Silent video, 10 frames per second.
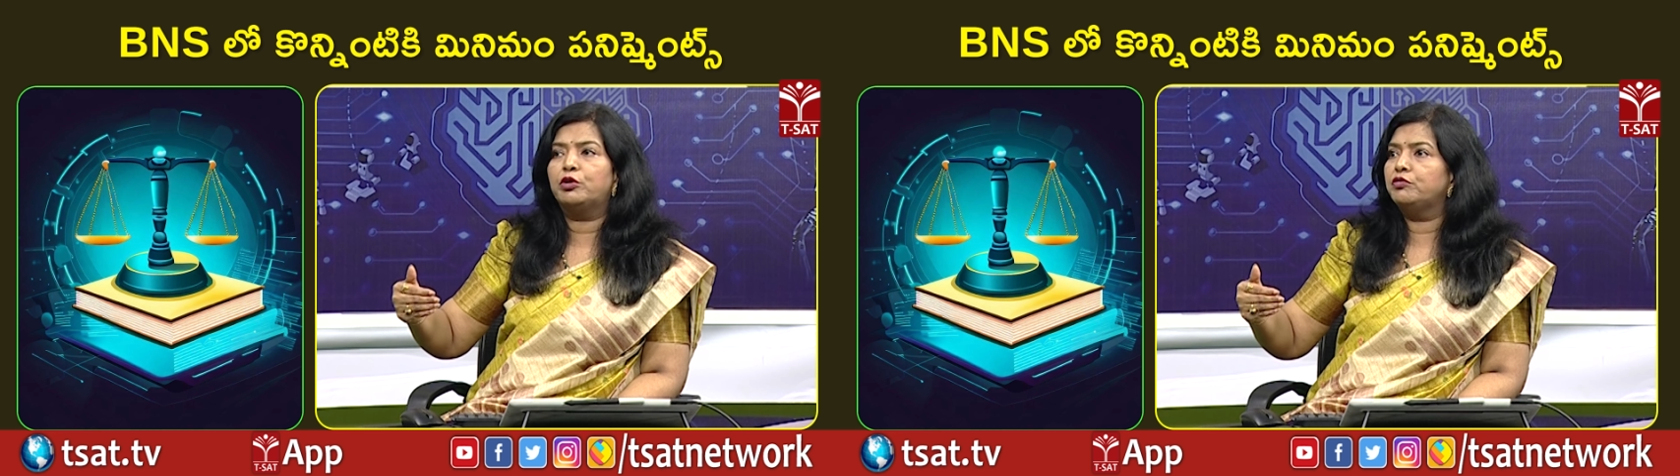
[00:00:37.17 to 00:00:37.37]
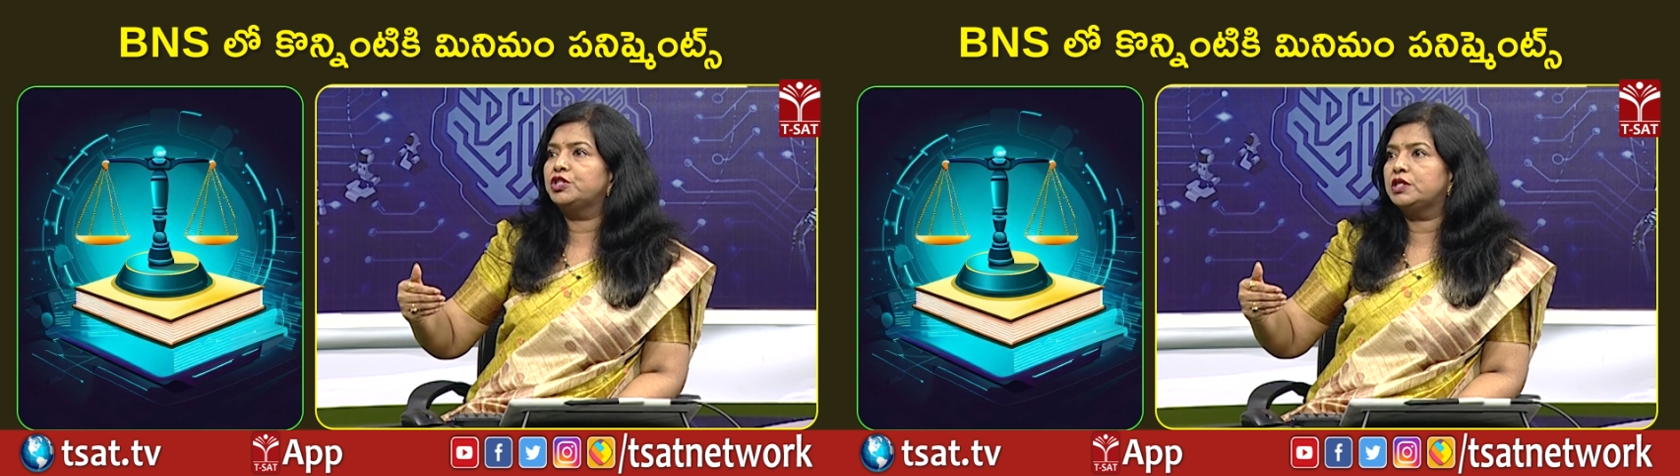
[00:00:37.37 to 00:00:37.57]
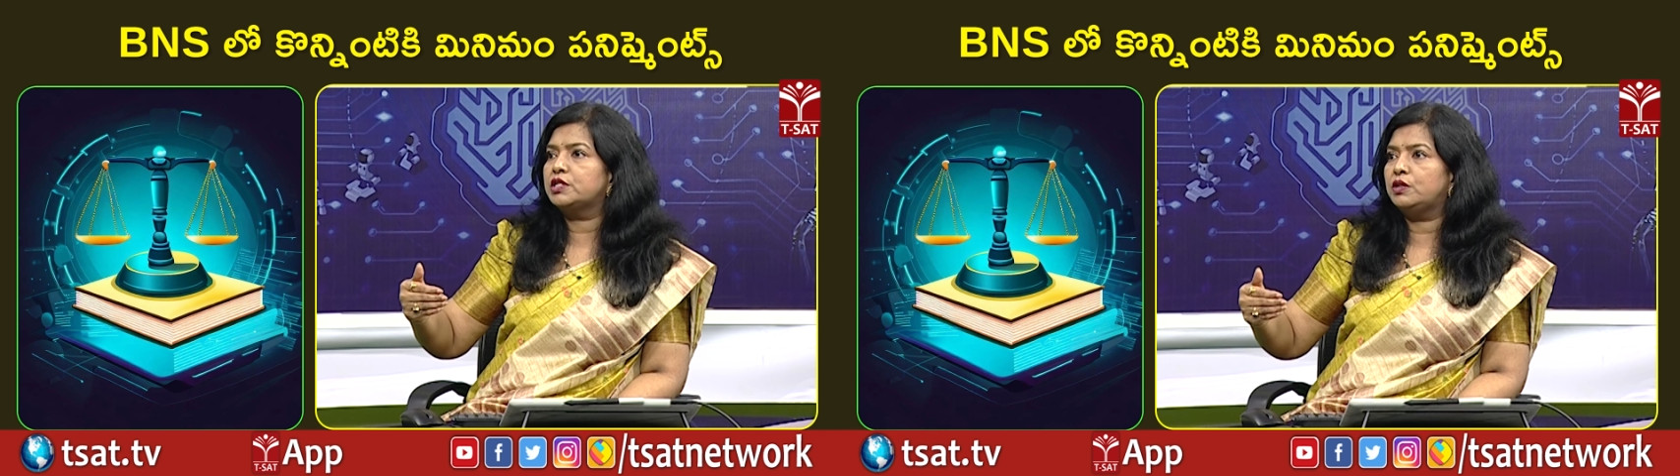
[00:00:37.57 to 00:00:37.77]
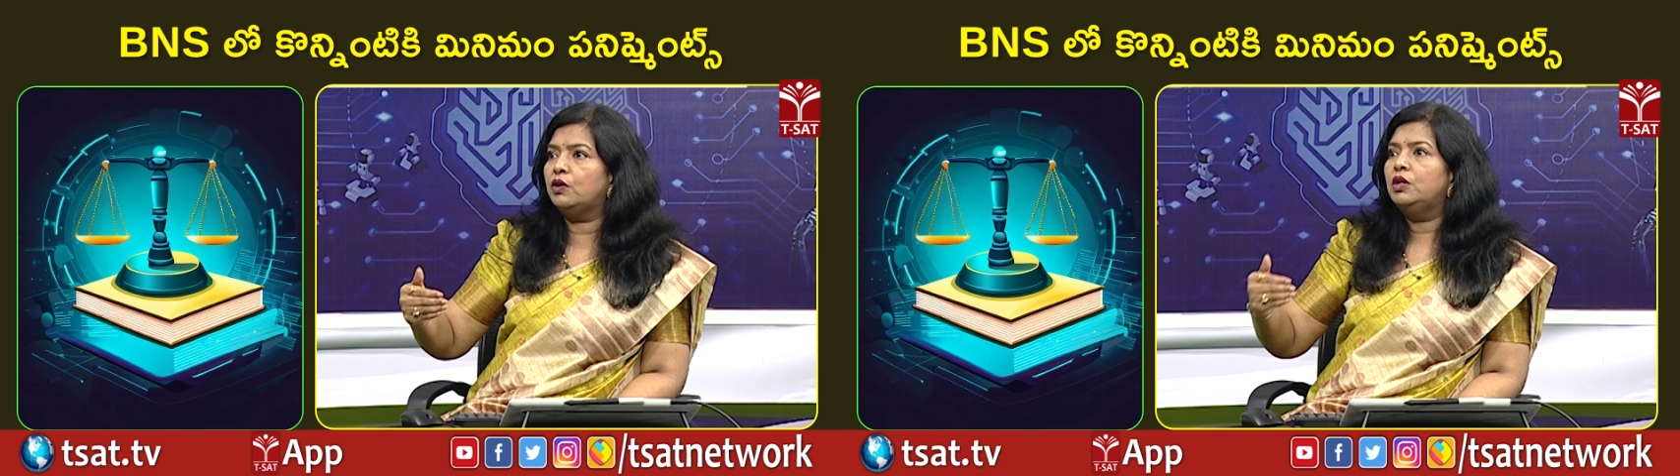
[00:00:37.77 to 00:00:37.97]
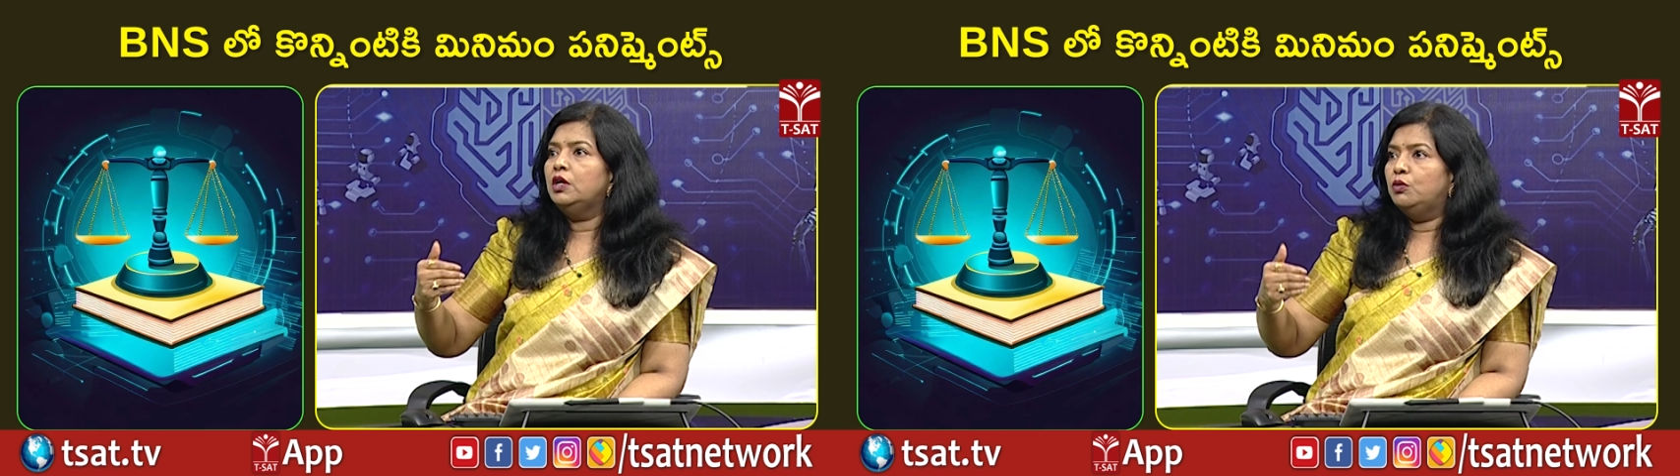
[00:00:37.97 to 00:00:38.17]
ప్రొవిజన్స్లో
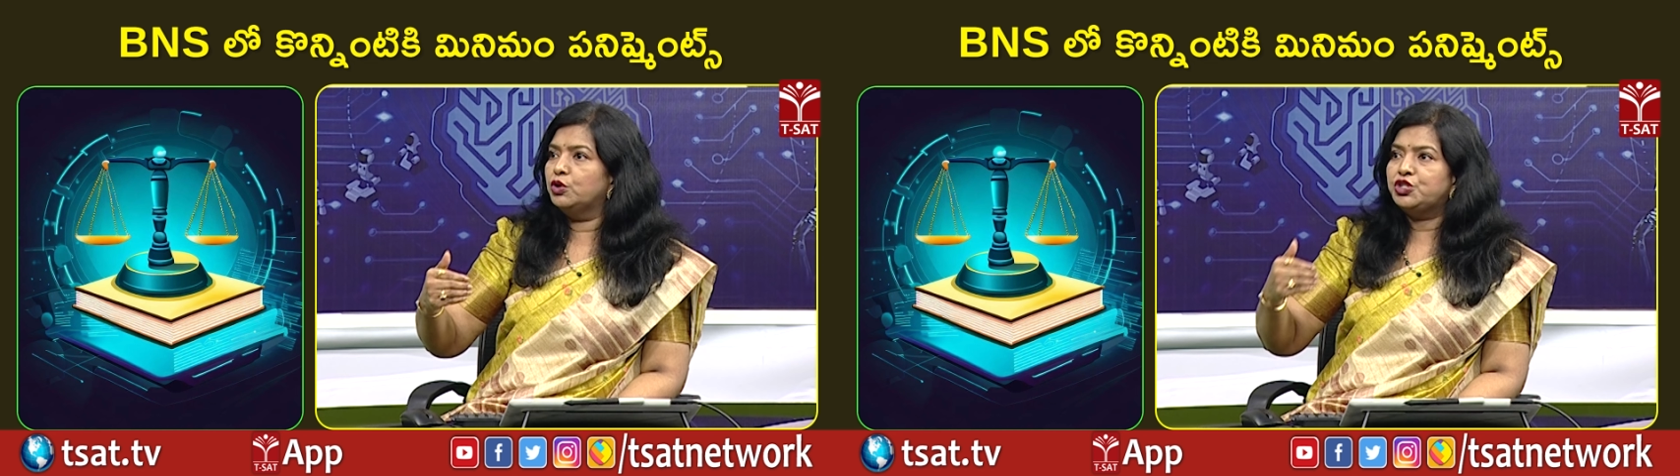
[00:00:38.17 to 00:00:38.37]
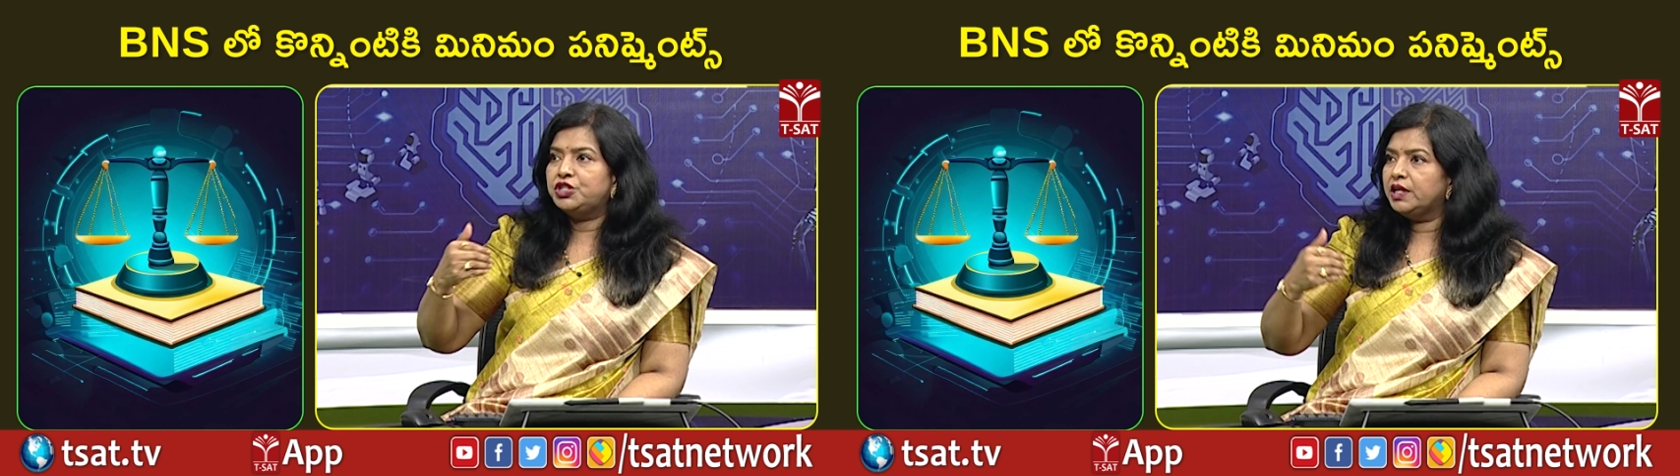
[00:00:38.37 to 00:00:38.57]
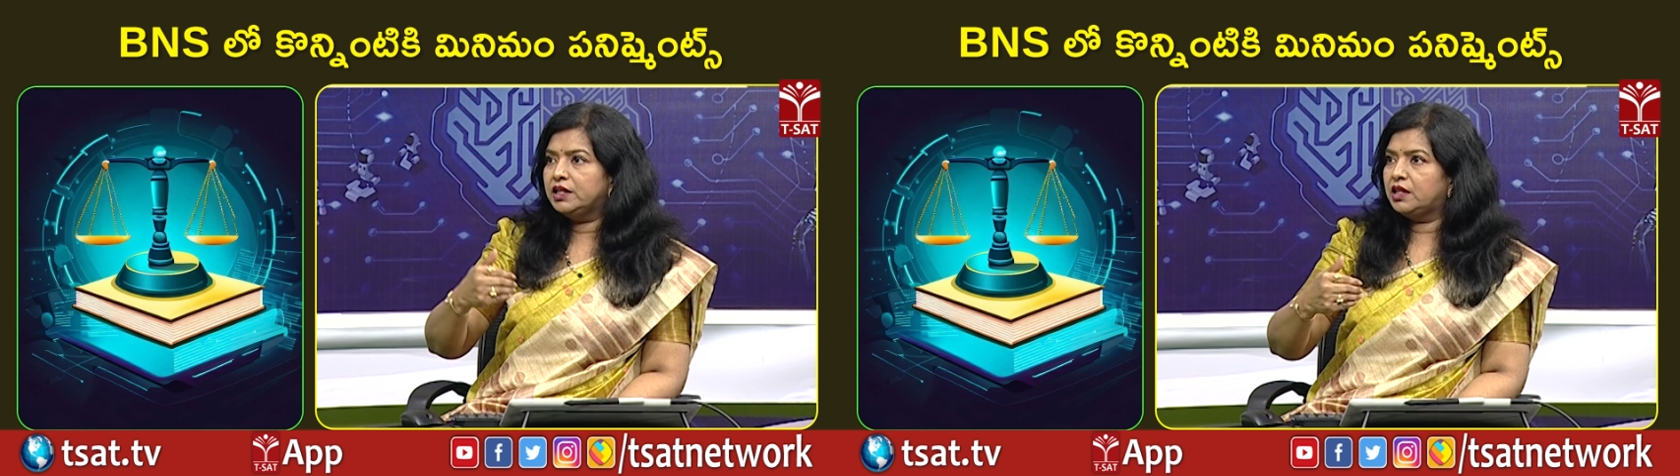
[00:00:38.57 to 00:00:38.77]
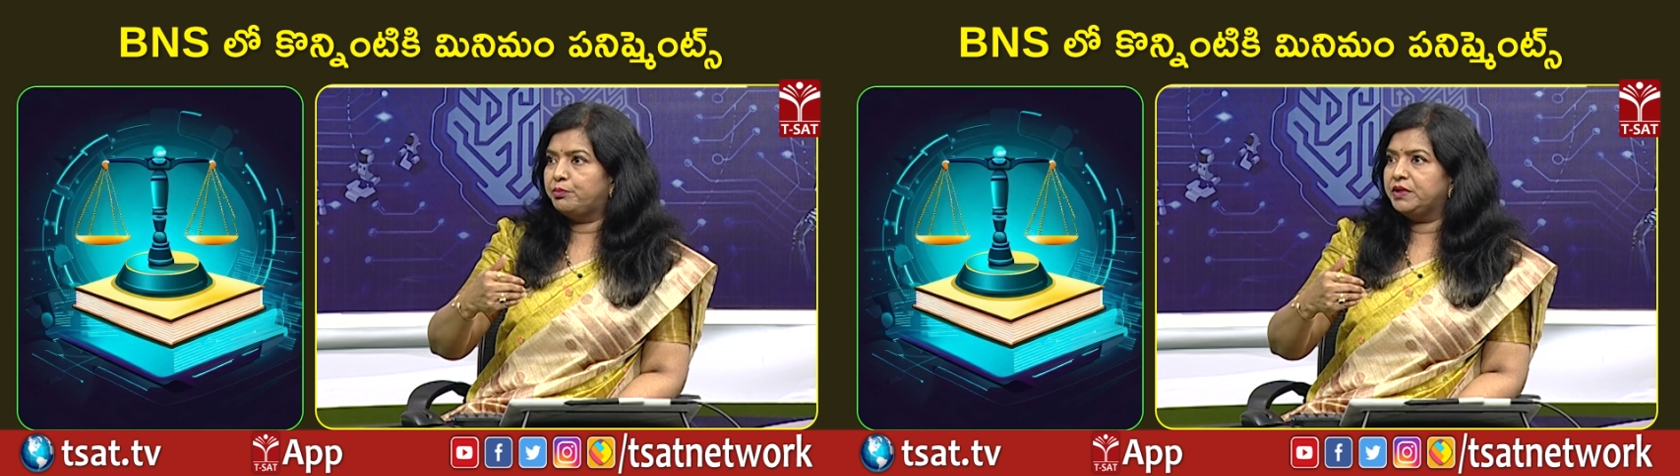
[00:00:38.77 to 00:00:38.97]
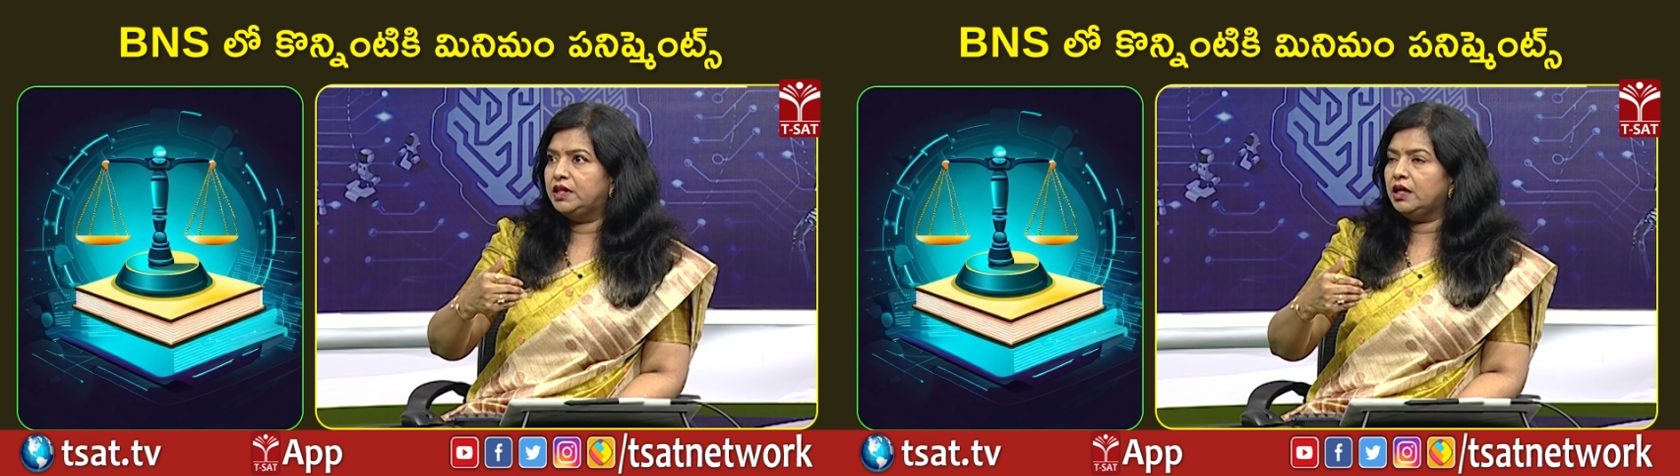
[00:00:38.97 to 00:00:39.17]
వచ్చినాయి
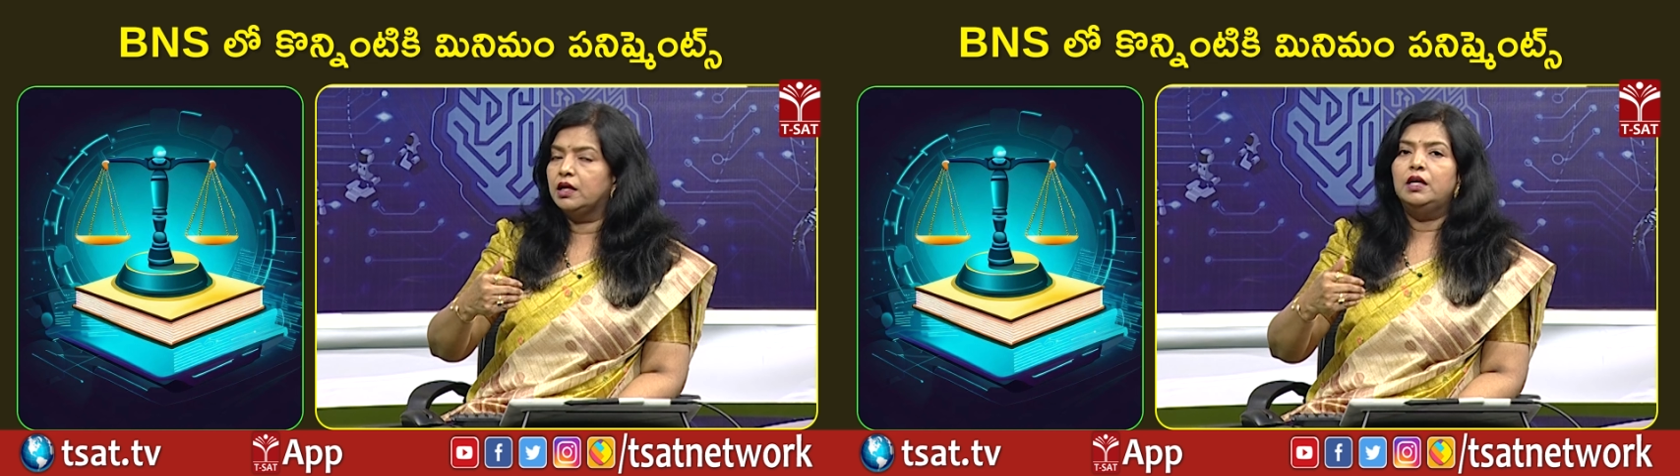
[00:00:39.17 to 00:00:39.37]
తప్పితే